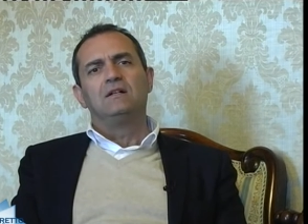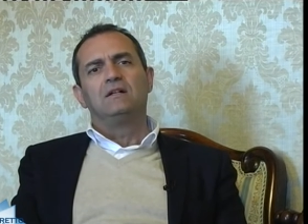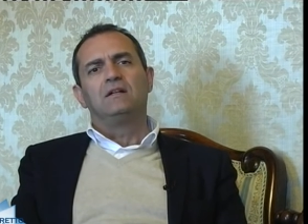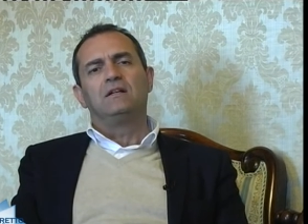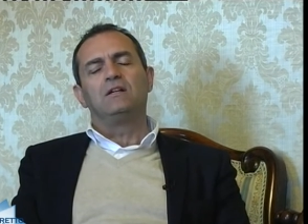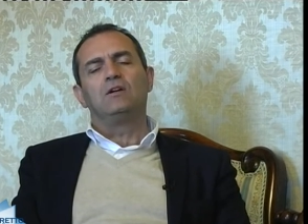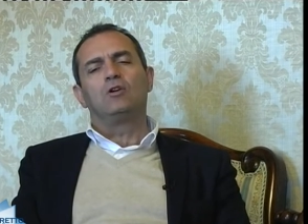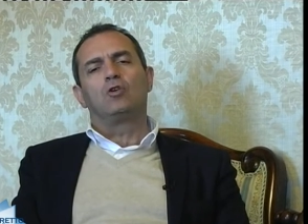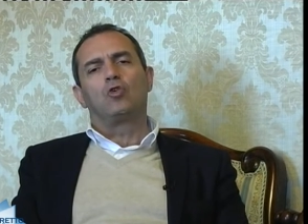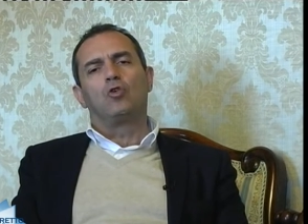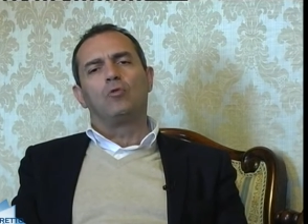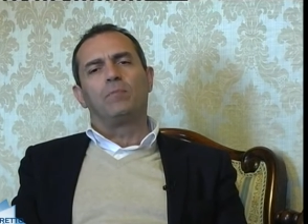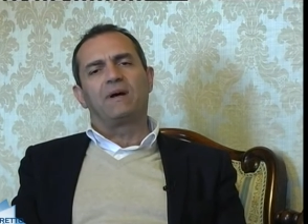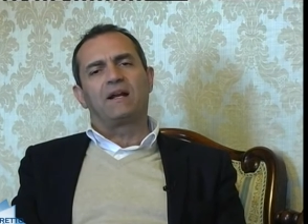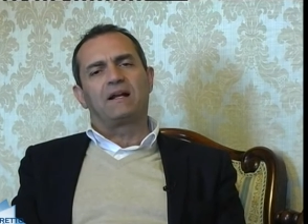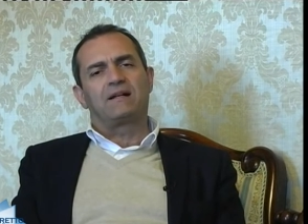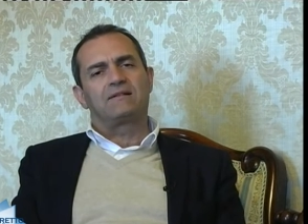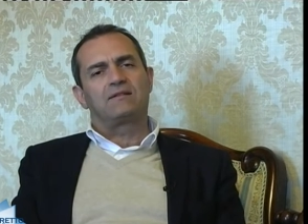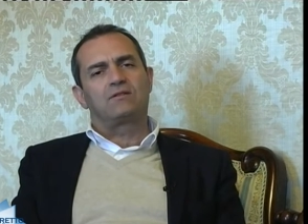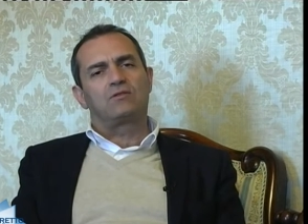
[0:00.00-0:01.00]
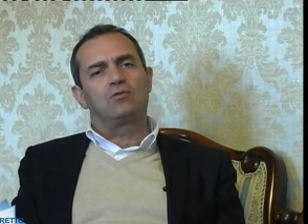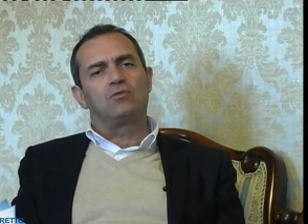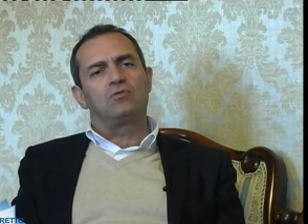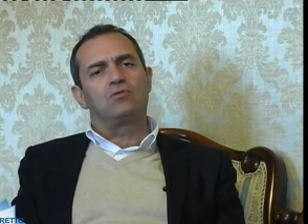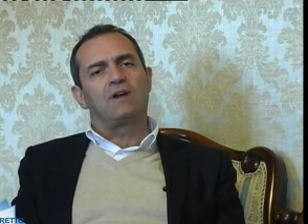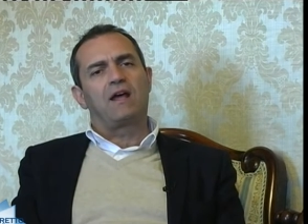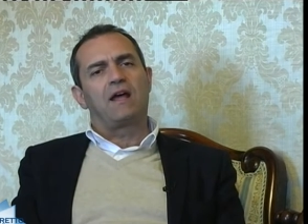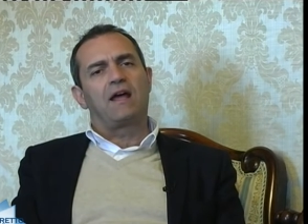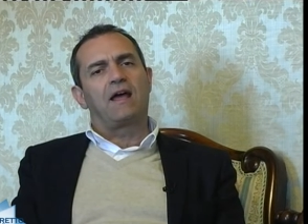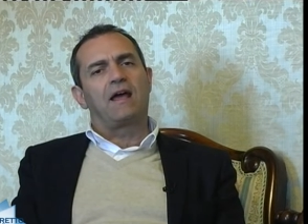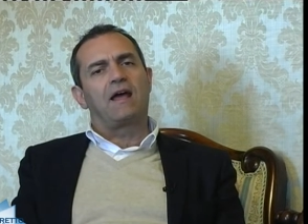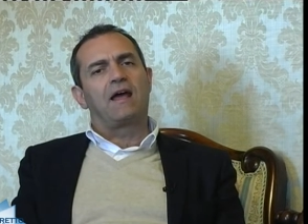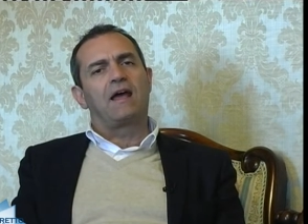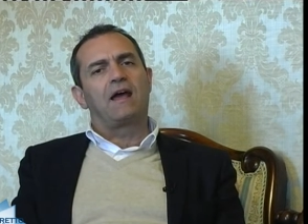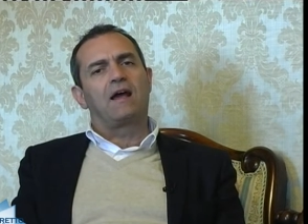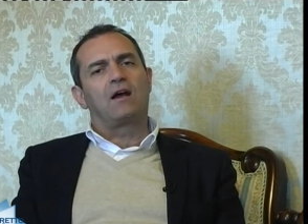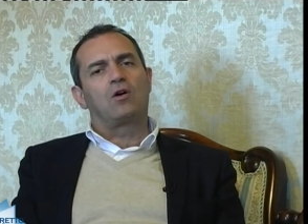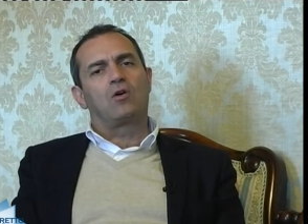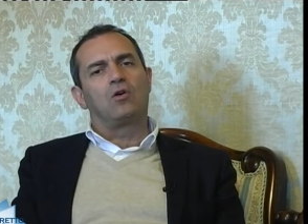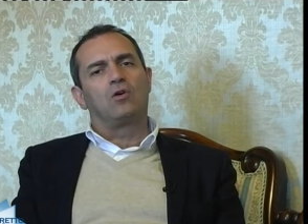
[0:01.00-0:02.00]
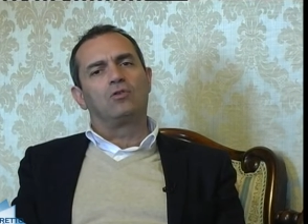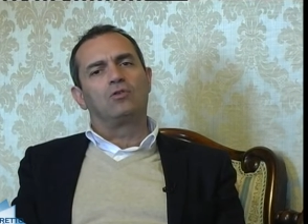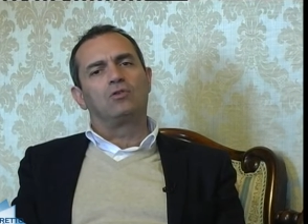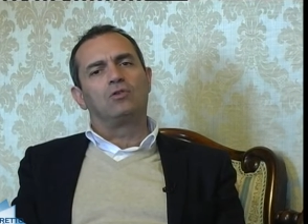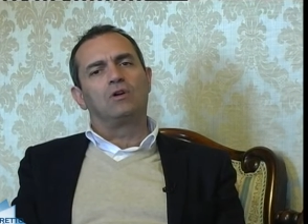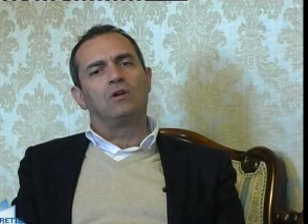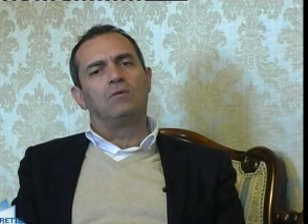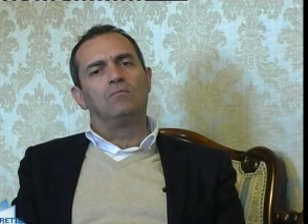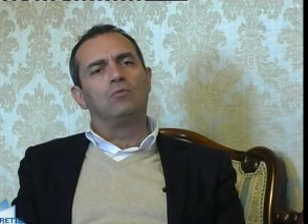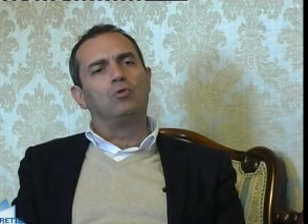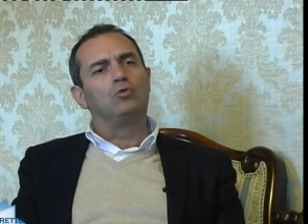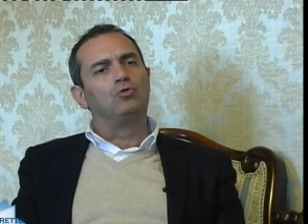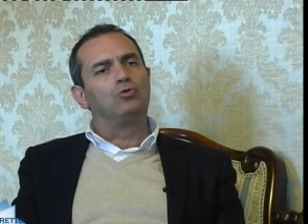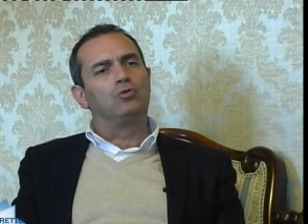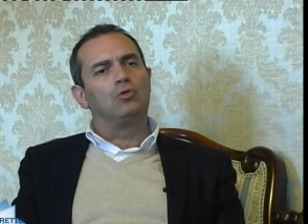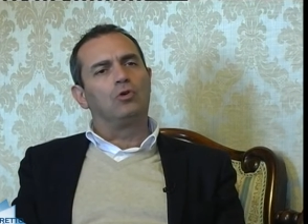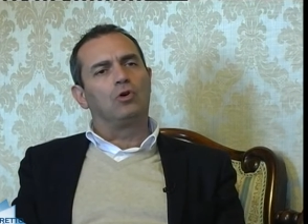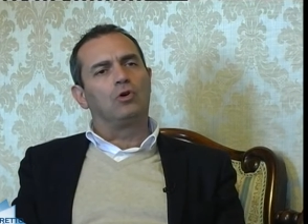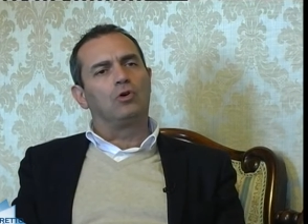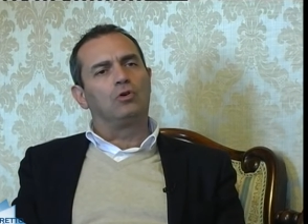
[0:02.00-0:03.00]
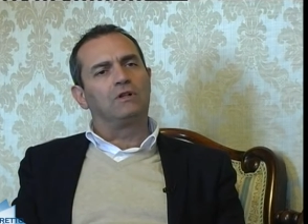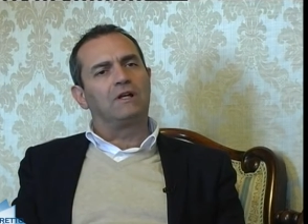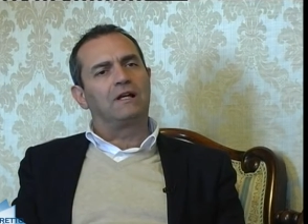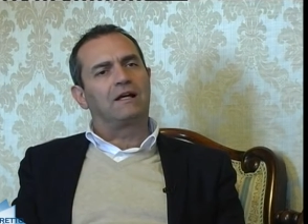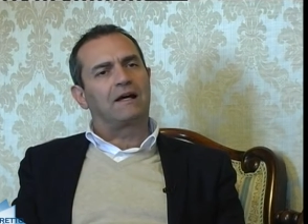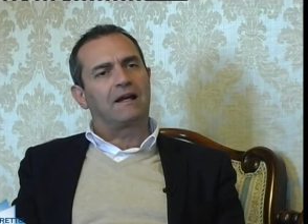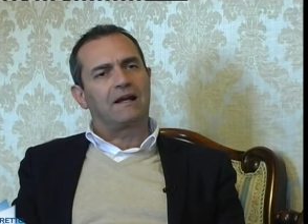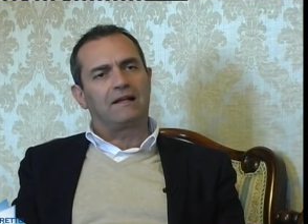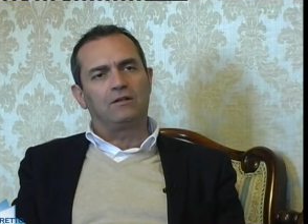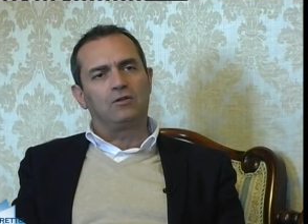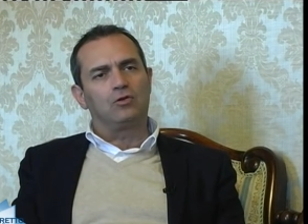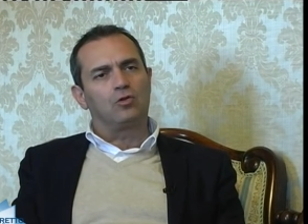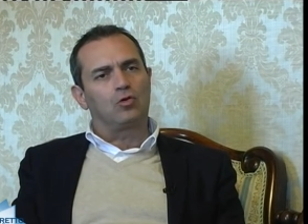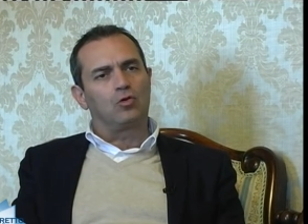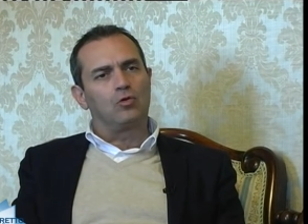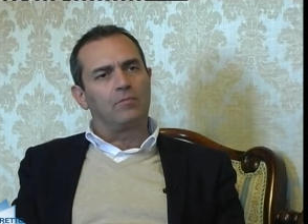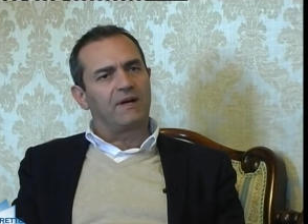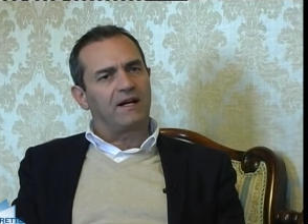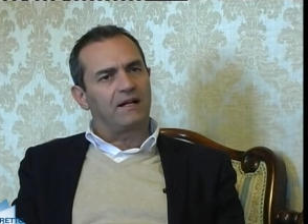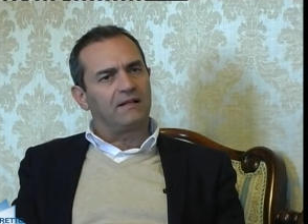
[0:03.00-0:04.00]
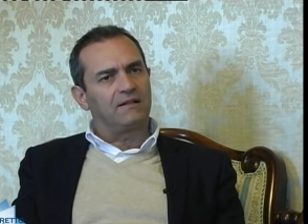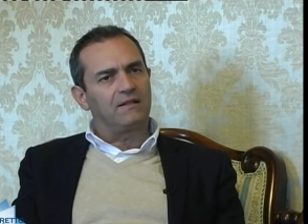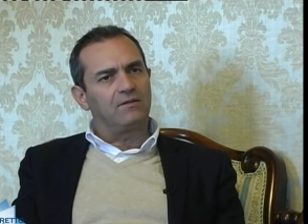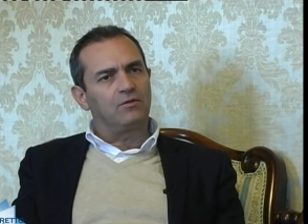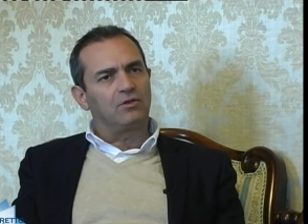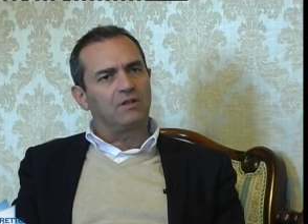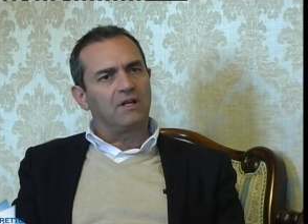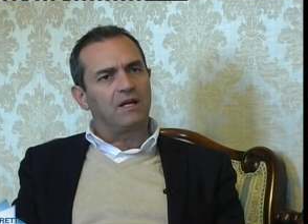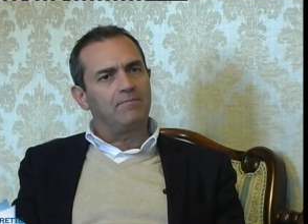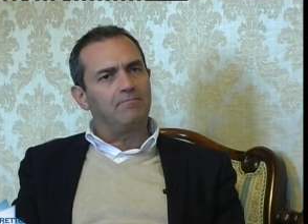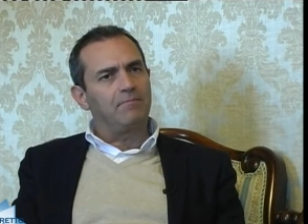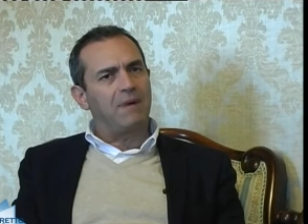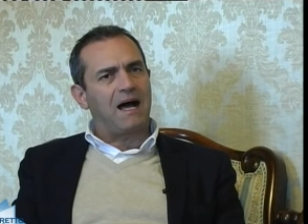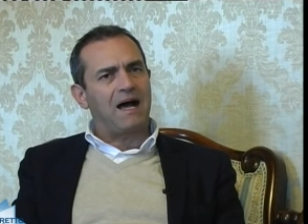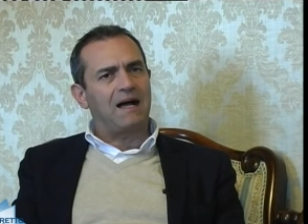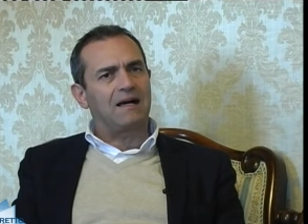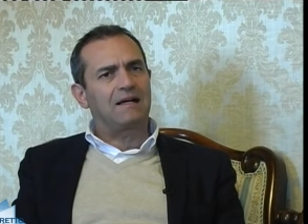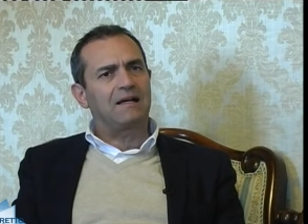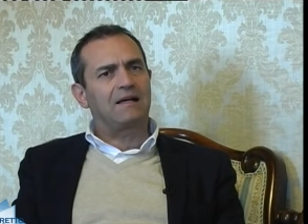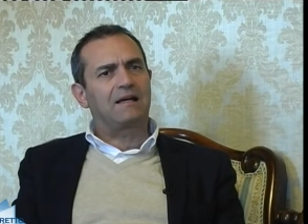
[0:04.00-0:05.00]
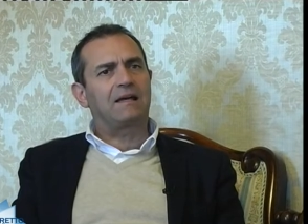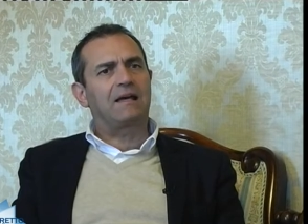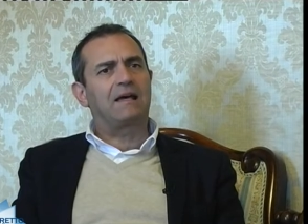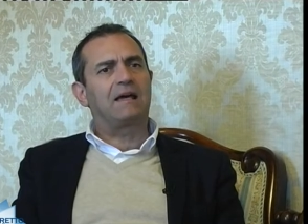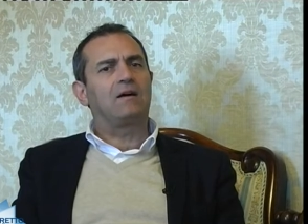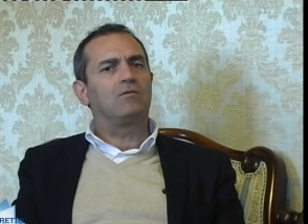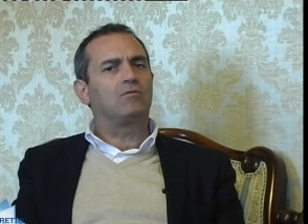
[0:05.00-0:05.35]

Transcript: in cooperazione con il mondo del credito cooperativo delle banche,